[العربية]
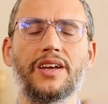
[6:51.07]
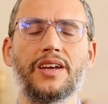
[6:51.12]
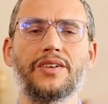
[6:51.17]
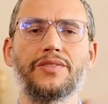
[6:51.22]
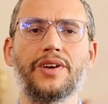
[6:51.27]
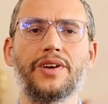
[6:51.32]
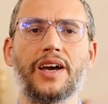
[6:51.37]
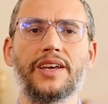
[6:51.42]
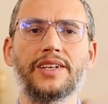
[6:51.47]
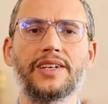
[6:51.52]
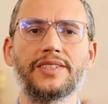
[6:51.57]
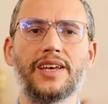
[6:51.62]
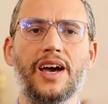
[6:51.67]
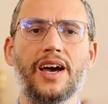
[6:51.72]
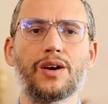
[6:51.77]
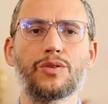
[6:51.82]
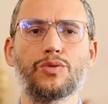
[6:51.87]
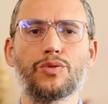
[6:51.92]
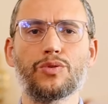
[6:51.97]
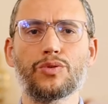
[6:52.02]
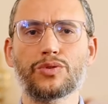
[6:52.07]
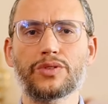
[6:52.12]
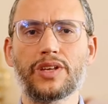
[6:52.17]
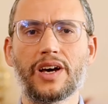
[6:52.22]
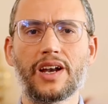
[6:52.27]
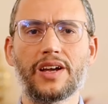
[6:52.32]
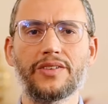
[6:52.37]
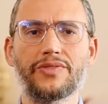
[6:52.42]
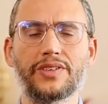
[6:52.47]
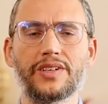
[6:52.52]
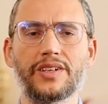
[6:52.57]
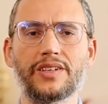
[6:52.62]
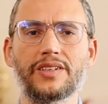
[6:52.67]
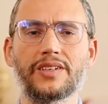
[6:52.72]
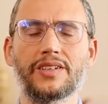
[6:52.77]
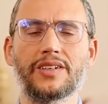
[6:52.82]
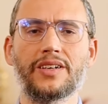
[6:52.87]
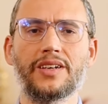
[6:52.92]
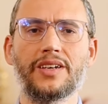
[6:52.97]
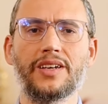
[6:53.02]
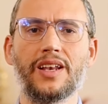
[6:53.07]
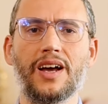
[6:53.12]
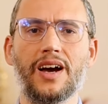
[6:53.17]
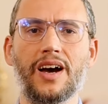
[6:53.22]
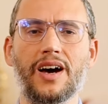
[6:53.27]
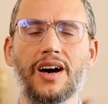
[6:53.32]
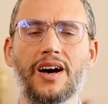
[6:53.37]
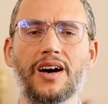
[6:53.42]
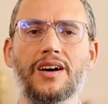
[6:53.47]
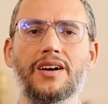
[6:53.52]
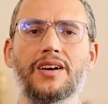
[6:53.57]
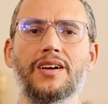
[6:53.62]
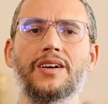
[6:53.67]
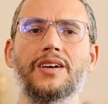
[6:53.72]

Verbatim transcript: فيسعى كل طرف إلى